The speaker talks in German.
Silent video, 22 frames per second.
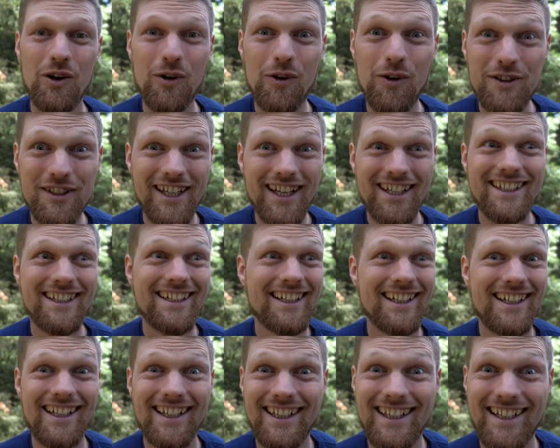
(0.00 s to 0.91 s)
Und dann,
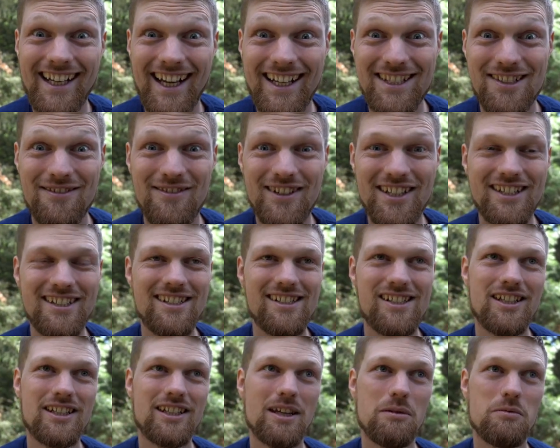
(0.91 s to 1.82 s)
ganz
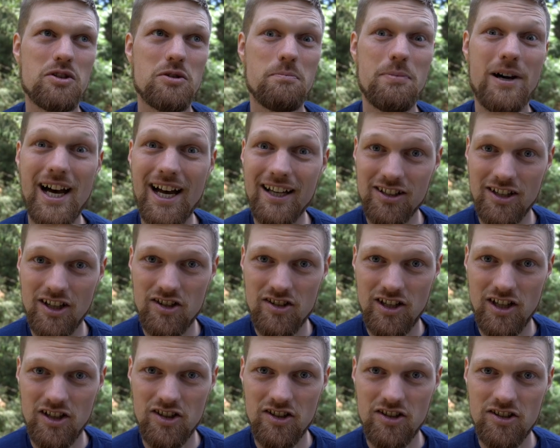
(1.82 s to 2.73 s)
wichtig, gibt es
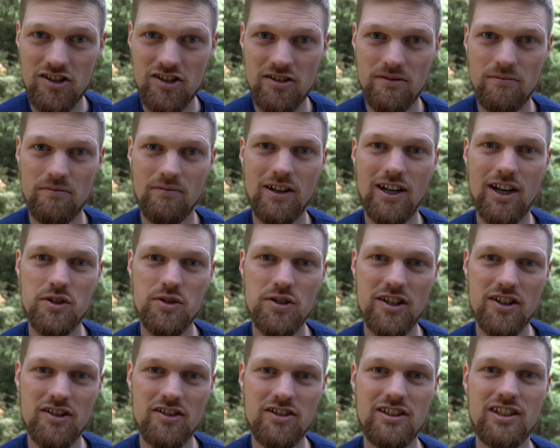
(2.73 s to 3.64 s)
Partner-Sessions, also
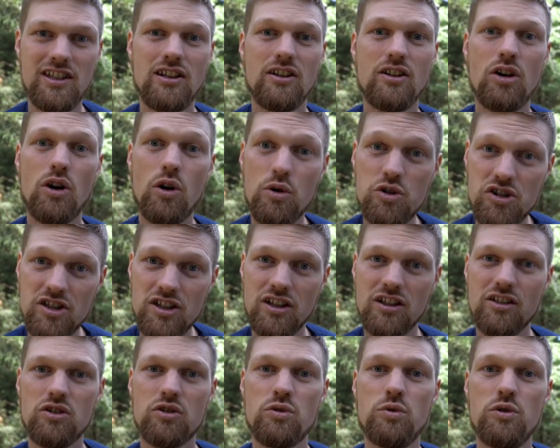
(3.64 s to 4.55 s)
dass die
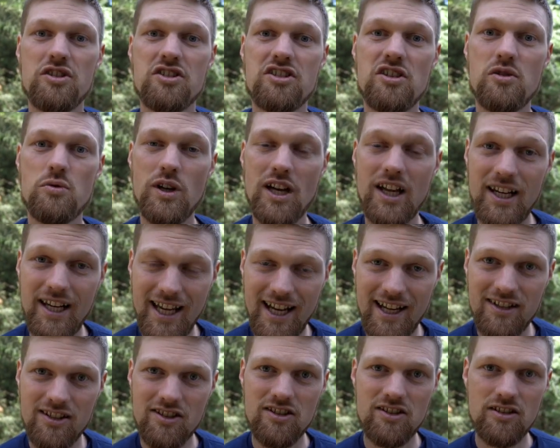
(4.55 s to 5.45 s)
Coaching-Tools, die du
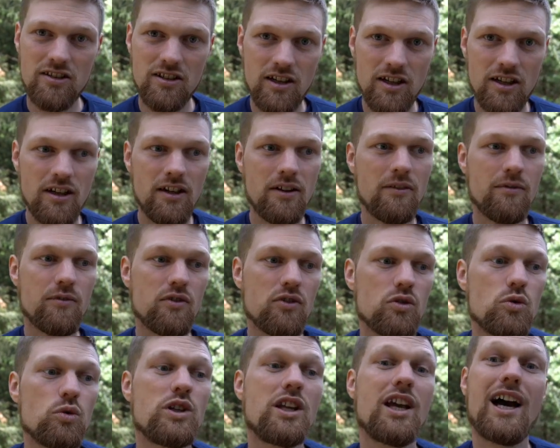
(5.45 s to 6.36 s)
erlernst,
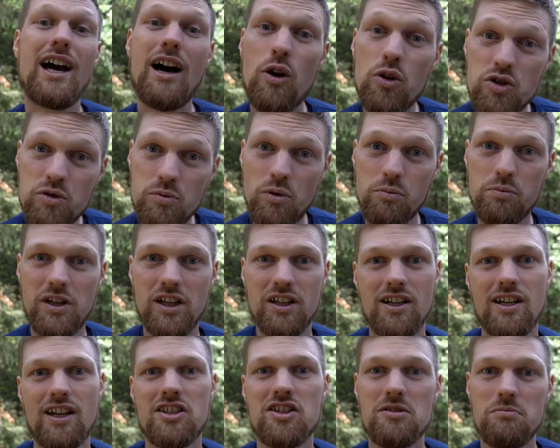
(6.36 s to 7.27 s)
du die ausprobieren
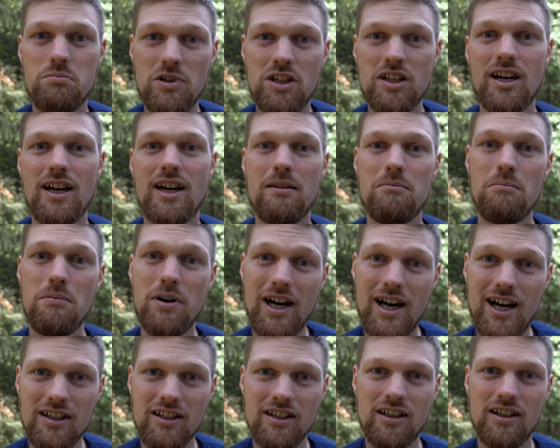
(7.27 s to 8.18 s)
kannst mit einem
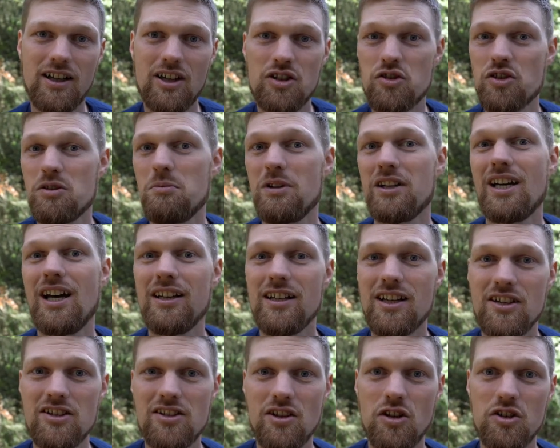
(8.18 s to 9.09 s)
Partner, also jemand
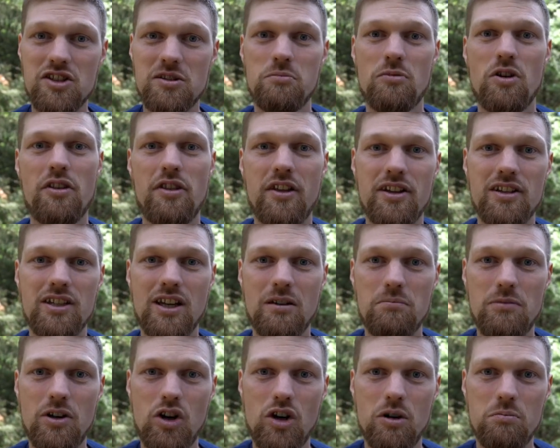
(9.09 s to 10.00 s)
anders aus dem Authentic
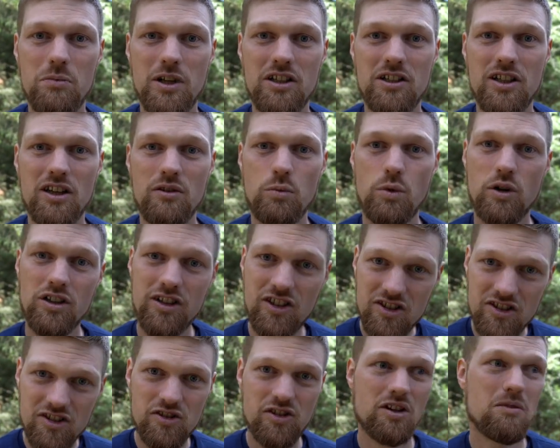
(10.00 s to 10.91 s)
Empowerment Network.
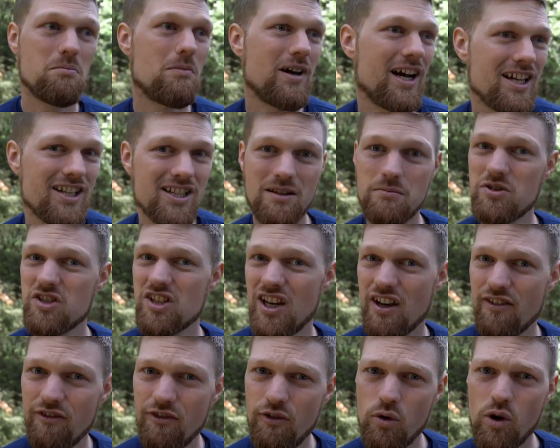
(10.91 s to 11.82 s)
Dass es so ein gemeinsames
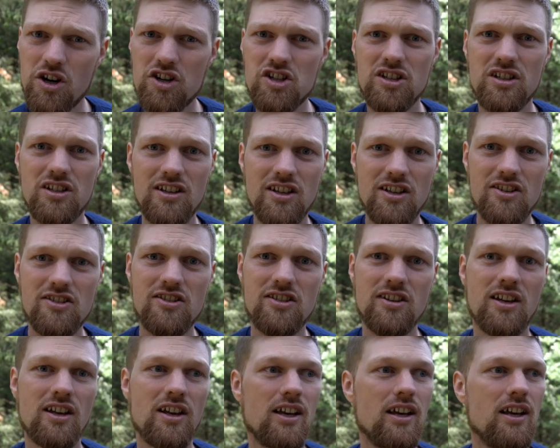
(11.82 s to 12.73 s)
Erforschen ist,